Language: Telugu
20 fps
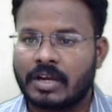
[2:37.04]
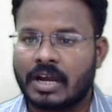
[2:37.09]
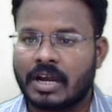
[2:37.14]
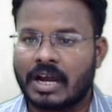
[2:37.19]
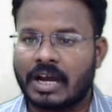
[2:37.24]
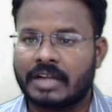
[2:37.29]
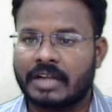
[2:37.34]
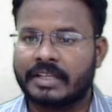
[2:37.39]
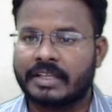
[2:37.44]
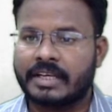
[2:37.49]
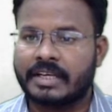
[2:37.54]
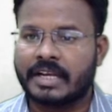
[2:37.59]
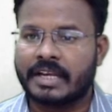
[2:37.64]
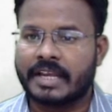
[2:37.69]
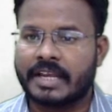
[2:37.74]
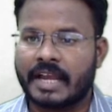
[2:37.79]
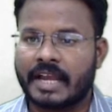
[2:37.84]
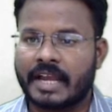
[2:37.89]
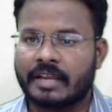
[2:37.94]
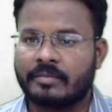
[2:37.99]
ఆర్థిక
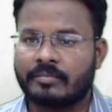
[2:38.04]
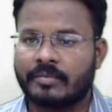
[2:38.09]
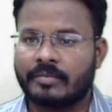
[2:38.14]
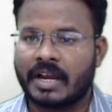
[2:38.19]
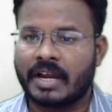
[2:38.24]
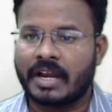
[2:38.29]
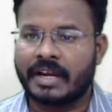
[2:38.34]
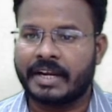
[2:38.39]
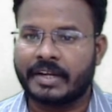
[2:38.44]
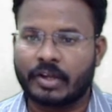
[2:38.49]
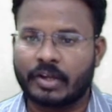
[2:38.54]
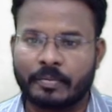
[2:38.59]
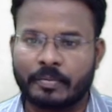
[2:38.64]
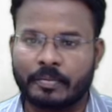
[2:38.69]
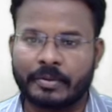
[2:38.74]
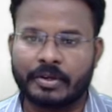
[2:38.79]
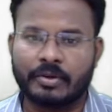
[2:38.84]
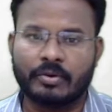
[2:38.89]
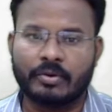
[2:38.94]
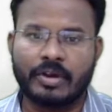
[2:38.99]
న్యాయం అనే
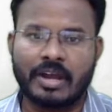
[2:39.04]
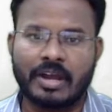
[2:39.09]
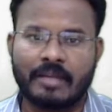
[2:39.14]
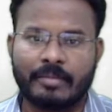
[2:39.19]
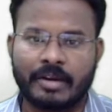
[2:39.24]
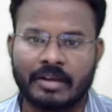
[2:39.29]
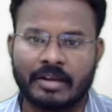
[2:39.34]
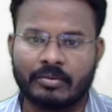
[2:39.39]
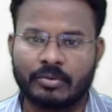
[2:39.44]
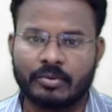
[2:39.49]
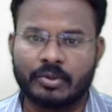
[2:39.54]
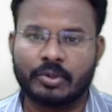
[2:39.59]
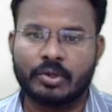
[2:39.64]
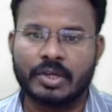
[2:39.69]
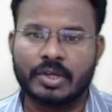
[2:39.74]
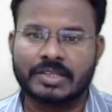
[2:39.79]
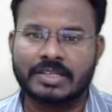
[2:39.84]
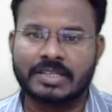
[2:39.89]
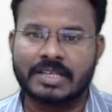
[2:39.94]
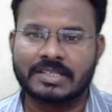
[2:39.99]
టాపిక్ని కూడా మనం
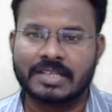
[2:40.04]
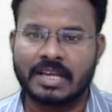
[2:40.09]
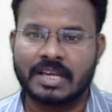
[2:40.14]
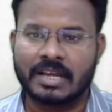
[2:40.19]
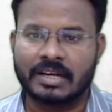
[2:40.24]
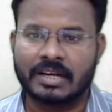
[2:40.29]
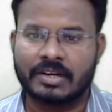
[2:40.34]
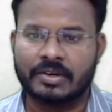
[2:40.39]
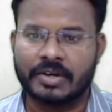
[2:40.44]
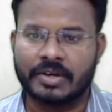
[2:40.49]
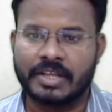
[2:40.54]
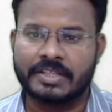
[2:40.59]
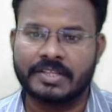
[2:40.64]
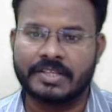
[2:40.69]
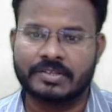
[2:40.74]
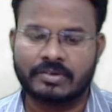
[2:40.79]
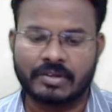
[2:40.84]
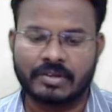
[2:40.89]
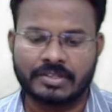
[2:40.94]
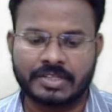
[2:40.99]
యుఎస్ఎస్ఆర్ నుండి
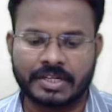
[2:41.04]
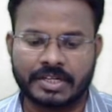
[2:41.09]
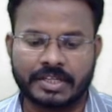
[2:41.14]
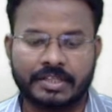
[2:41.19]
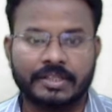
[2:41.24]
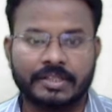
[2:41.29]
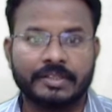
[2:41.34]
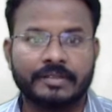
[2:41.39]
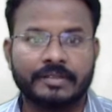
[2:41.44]
తీసుకోవడం జరిగింది